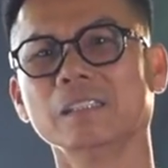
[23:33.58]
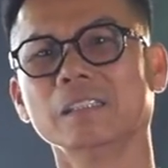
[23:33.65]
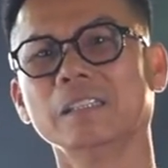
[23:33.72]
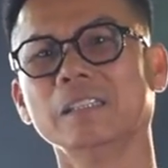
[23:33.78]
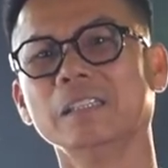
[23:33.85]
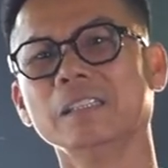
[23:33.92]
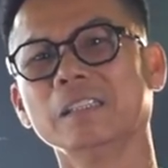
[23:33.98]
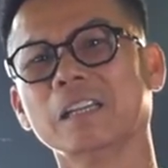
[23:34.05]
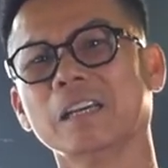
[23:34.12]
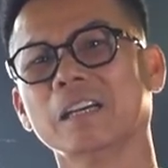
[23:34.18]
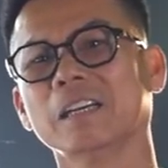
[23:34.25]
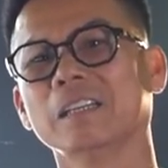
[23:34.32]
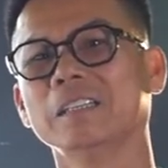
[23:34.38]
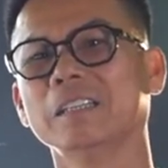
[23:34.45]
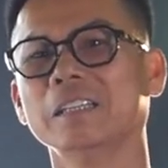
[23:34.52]
thiên
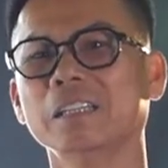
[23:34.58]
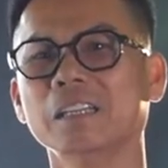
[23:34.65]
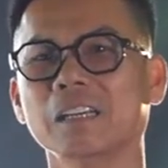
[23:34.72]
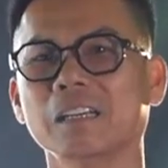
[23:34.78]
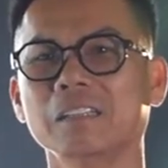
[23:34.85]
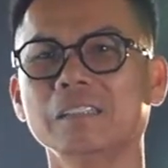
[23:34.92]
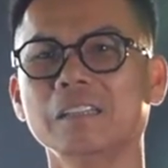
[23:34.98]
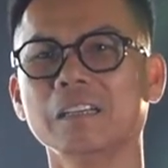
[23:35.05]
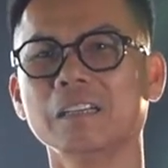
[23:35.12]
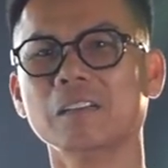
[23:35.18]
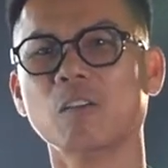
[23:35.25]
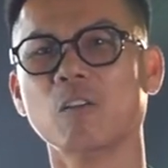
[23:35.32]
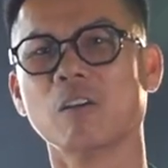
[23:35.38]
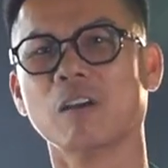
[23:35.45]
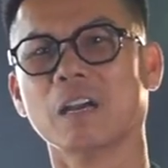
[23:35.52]
thời địa lợi nhân
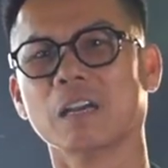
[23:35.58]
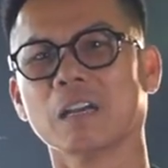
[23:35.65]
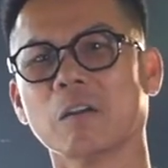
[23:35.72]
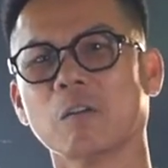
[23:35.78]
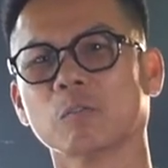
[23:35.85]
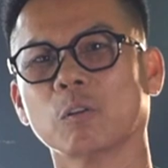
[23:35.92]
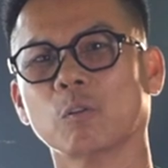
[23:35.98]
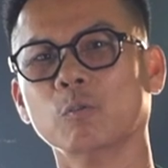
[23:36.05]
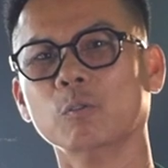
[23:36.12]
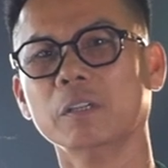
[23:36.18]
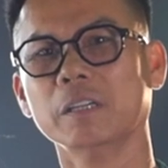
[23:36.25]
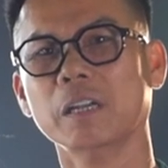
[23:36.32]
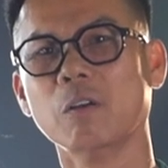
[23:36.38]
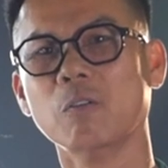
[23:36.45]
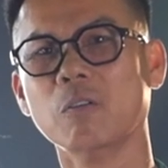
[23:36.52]
hòa, cầu thủ
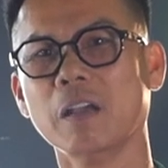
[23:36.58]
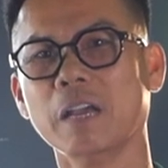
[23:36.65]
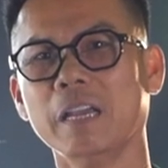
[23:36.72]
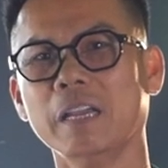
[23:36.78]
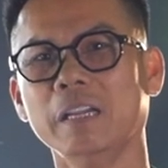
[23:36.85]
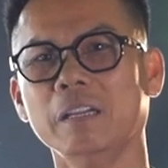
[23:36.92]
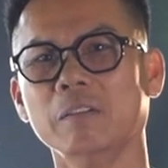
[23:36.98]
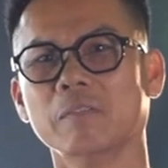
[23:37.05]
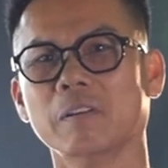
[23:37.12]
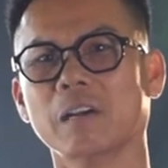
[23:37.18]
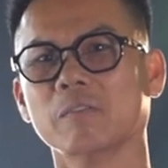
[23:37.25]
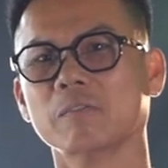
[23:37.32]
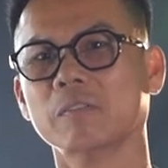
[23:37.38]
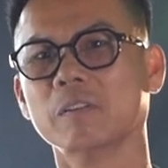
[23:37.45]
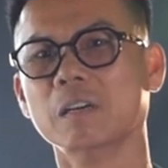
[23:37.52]
thi đấu hay,
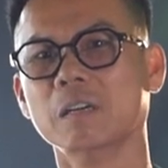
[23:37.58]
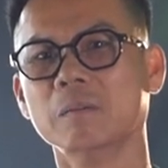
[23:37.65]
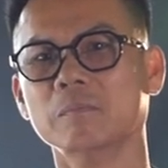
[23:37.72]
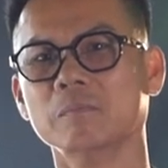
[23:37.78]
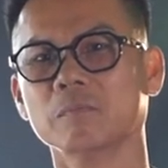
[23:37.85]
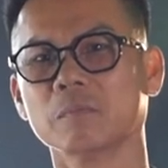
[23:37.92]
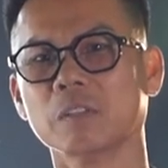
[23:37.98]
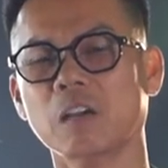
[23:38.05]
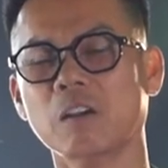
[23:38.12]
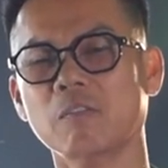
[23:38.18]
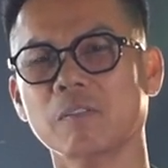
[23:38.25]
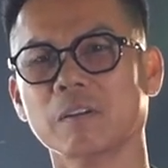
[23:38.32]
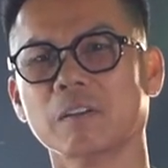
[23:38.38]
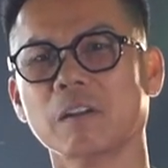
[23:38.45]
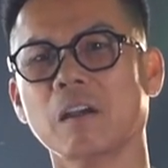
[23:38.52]
vào form đâu
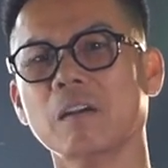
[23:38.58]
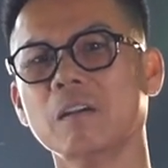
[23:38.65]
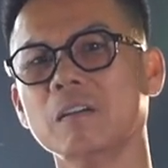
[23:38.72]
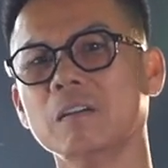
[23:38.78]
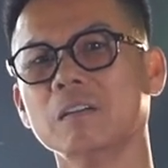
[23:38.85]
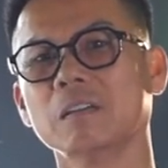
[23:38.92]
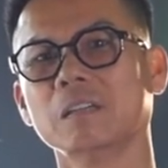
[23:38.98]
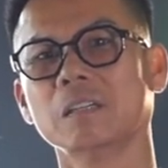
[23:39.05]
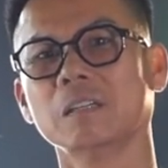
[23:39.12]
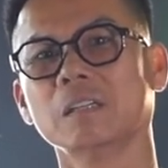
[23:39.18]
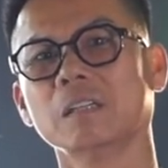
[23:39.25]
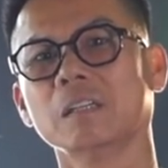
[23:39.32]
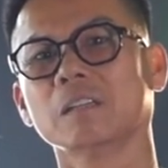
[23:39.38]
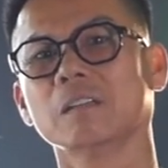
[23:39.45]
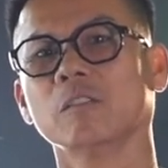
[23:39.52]
vào đó.
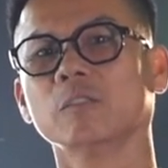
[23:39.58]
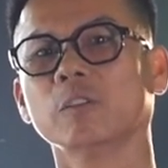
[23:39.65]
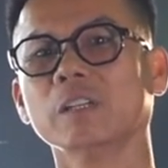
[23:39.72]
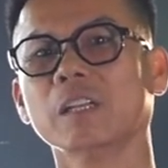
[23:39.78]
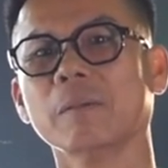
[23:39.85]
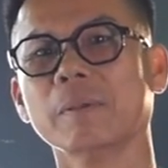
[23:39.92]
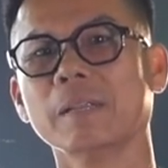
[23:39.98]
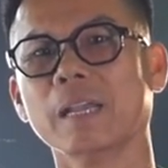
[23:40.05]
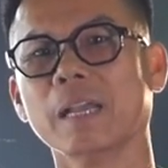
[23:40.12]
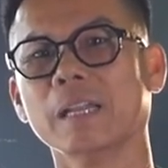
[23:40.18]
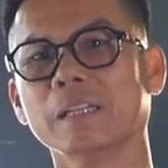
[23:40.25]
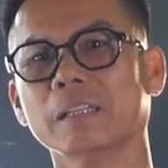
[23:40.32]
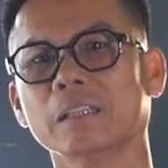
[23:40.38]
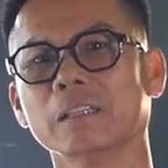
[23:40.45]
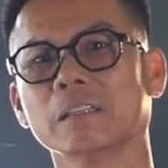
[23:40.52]
Đội tuyển Tây Ban Nha
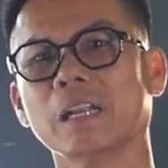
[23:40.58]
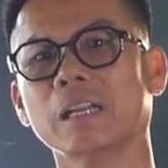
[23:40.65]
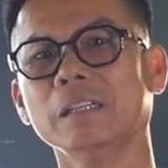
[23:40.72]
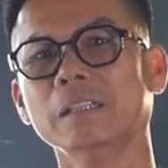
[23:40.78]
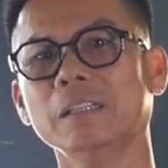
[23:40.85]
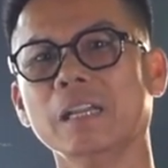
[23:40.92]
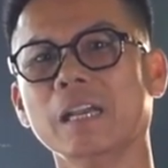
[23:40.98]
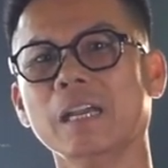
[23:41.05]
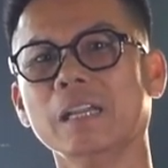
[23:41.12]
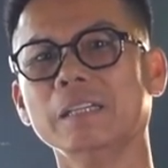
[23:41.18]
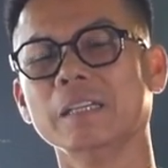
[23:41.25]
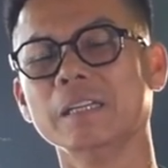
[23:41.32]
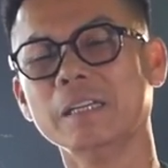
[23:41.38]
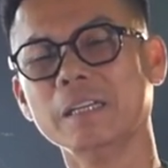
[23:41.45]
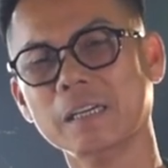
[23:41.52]
thì được đánh giá
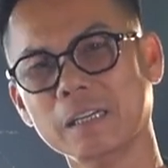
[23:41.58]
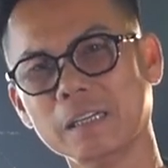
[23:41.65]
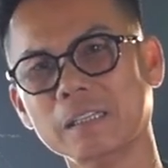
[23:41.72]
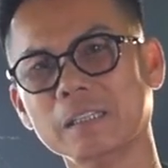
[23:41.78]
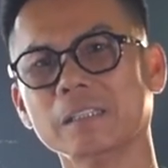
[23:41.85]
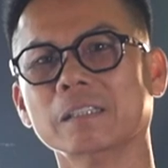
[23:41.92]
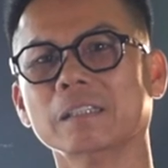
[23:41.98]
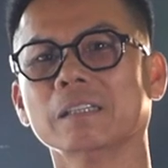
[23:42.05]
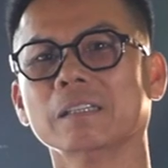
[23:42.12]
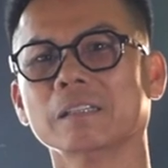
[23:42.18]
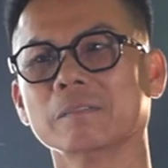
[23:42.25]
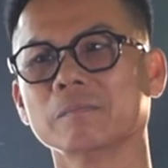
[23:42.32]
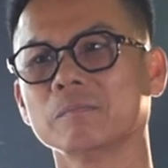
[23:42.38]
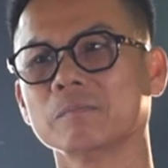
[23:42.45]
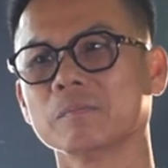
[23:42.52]
nhỉnh hơn,
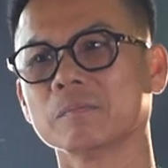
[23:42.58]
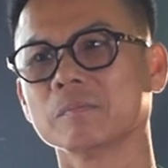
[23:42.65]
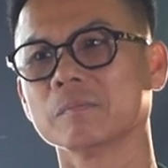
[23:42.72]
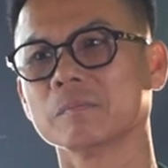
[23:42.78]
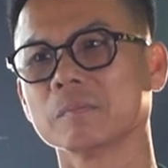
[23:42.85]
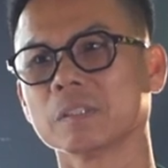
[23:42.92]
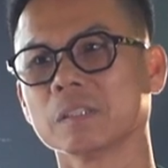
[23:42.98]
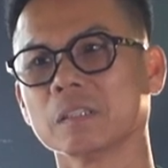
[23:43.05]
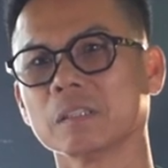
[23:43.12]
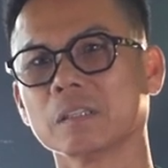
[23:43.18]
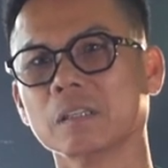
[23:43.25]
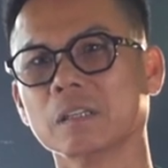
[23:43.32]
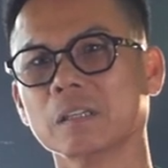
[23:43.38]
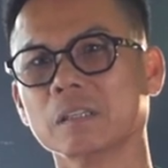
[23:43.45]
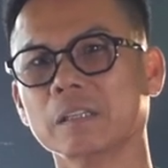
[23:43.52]

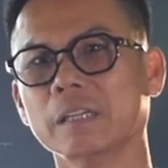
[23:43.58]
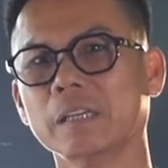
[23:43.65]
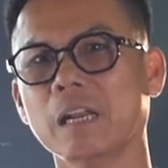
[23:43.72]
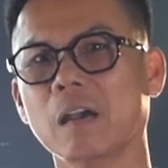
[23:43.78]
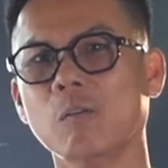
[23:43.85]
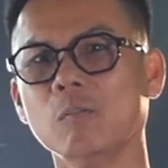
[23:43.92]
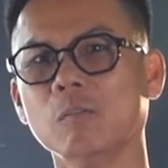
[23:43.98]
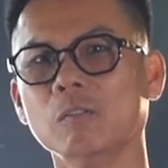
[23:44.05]
à, thi đấu